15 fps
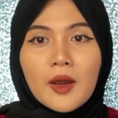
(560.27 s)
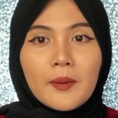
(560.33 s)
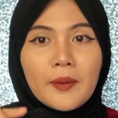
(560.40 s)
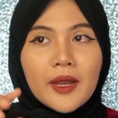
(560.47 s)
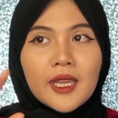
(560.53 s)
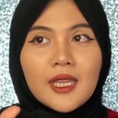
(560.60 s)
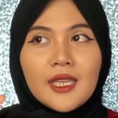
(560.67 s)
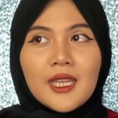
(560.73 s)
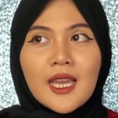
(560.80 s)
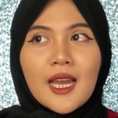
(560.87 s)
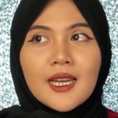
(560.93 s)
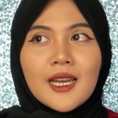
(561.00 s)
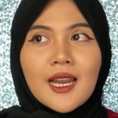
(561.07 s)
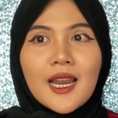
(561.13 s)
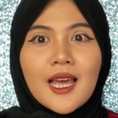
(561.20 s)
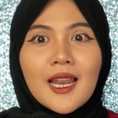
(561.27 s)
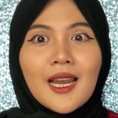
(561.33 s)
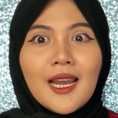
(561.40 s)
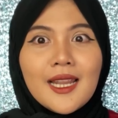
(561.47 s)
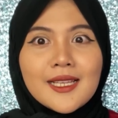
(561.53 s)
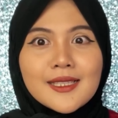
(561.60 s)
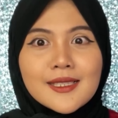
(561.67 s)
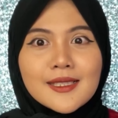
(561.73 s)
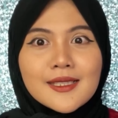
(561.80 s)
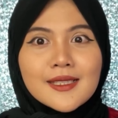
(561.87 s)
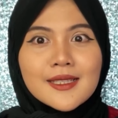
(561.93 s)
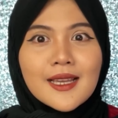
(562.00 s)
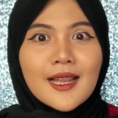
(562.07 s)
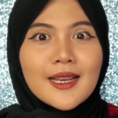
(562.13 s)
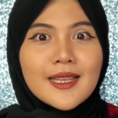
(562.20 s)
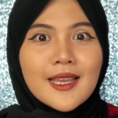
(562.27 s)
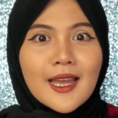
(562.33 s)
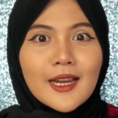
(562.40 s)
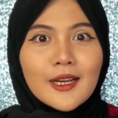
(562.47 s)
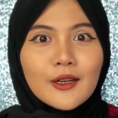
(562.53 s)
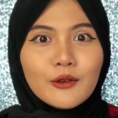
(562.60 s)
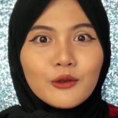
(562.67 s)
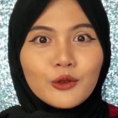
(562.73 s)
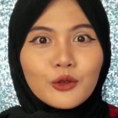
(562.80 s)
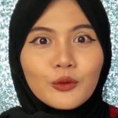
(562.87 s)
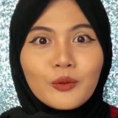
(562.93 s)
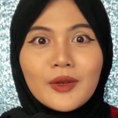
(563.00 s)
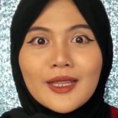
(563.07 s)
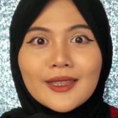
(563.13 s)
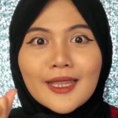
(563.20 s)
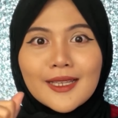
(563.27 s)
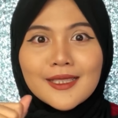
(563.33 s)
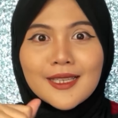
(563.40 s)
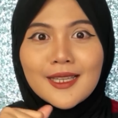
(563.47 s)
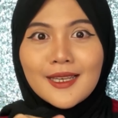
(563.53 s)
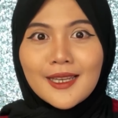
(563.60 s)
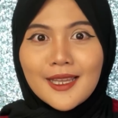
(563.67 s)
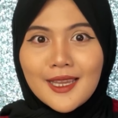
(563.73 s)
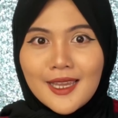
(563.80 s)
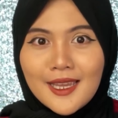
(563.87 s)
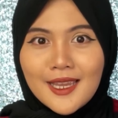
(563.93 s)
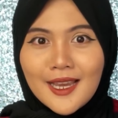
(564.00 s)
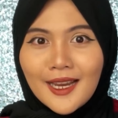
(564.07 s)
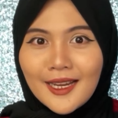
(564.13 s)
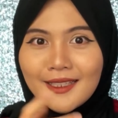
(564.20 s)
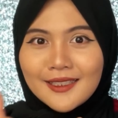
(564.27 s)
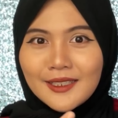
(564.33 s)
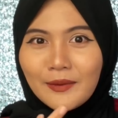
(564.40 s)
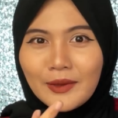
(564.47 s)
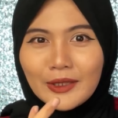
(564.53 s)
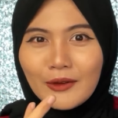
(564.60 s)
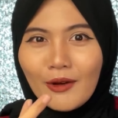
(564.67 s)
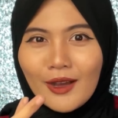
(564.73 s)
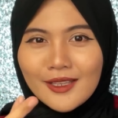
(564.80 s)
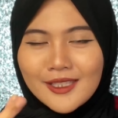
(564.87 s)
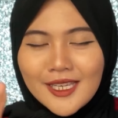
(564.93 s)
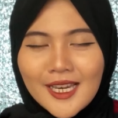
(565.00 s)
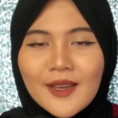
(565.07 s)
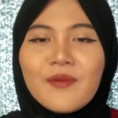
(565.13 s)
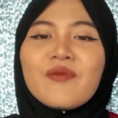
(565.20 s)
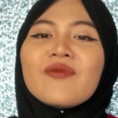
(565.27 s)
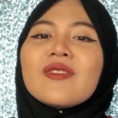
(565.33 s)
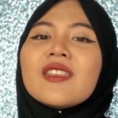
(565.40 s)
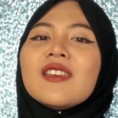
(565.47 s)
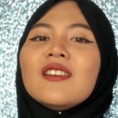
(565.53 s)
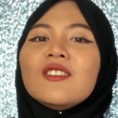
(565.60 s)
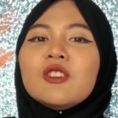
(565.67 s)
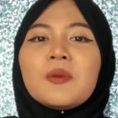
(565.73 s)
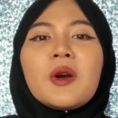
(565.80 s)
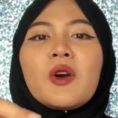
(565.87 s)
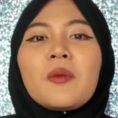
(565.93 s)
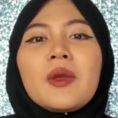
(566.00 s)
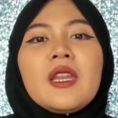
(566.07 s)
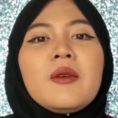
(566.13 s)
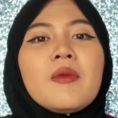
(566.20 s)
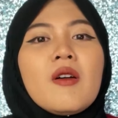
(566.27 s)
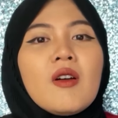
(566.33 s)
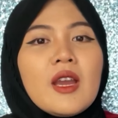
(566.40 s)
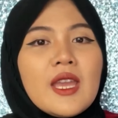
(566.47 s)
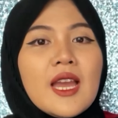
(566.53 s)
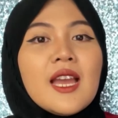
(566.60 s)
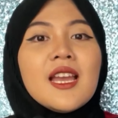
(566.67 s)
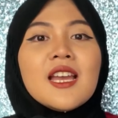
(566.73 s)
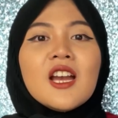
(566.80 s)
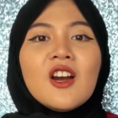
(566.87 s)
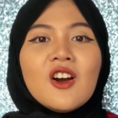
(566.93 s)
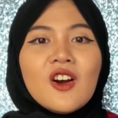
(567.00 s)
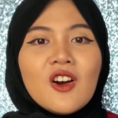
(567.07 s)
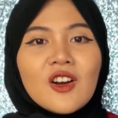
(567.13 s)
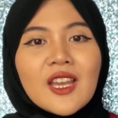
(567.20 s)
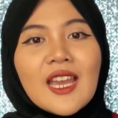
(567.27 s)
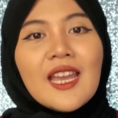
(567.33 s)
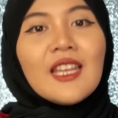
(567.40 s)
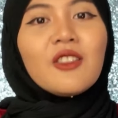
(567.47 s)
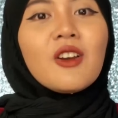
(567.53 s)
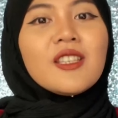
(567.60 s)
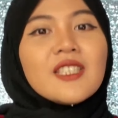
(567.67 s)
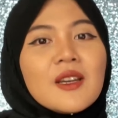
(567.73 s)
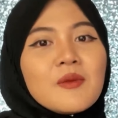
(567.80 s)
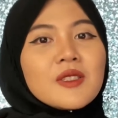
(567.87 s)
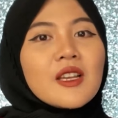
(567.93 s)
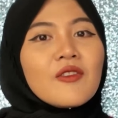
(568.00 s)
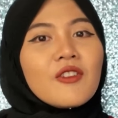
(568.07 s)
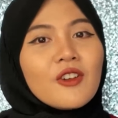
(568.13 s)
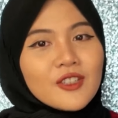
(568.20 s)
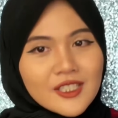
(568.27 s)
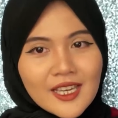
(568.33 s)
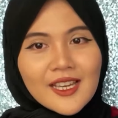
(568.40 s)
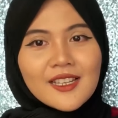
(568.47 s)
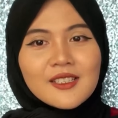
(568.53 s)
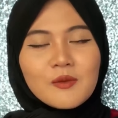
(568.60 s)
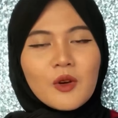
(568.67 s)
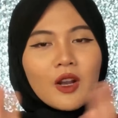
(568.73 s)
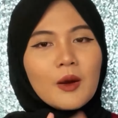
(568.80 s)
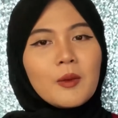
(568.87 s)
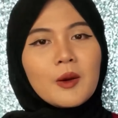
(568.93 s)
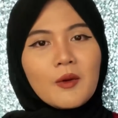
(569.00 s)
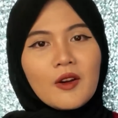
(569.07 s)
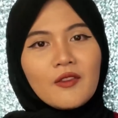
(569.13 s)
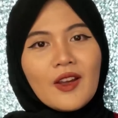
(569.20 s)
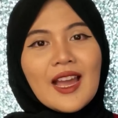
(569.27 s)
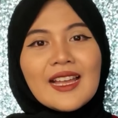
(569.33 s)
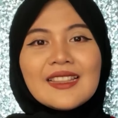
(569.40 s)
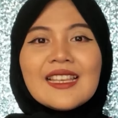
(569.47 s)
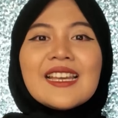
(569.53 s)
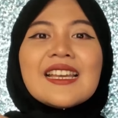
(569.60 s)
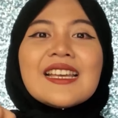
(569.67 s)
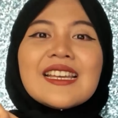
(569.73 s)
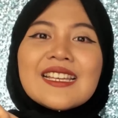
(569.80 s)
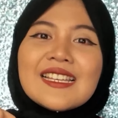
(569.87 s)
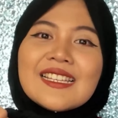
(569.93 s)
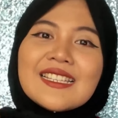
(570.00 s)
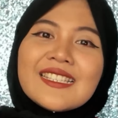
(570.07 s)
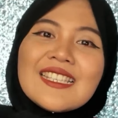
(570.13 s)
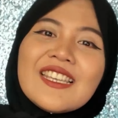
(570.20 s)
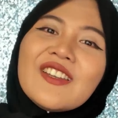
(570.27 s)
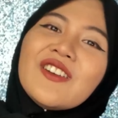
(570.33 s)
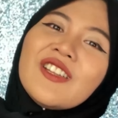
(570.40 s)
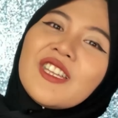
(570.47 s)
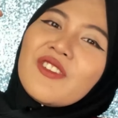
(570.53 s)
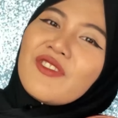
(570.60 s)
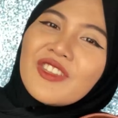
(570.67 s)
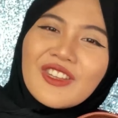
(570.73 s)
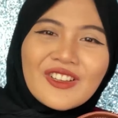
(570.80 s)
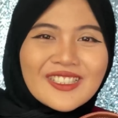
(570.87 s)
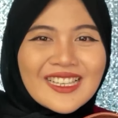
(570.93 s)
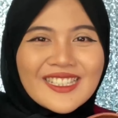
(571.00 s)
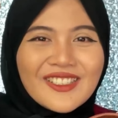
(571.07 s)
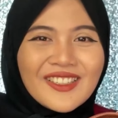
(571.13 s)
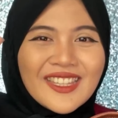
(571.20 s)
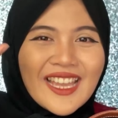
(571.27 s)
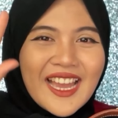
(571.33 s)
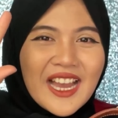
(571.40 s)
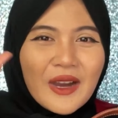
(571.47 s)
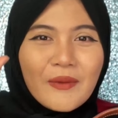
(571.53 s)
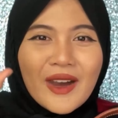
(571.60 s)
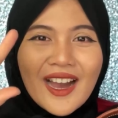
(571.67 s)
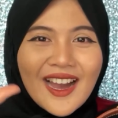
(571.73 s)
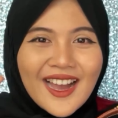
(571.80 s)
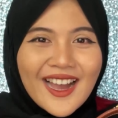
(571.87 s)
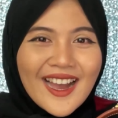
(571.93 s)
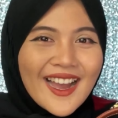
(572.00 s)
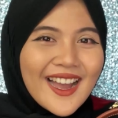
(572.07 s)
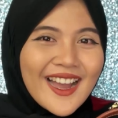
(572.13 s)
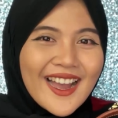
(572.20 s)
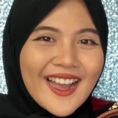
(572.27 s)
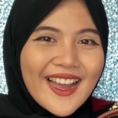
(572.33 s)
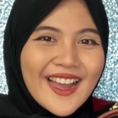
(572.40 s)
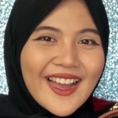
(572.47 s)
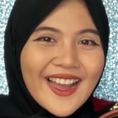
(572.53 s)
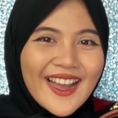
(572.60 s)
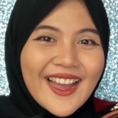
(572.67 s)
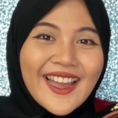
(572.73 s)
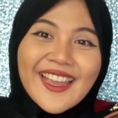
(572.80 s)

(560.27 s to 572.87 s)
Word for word: apa ini adalah list kalian untuk beli tas ini ya kan siapa tahu aja coba komen di bawah ya oke itu aja yang bisa lo share semoga bermanfaat see you di video selanjutnya bye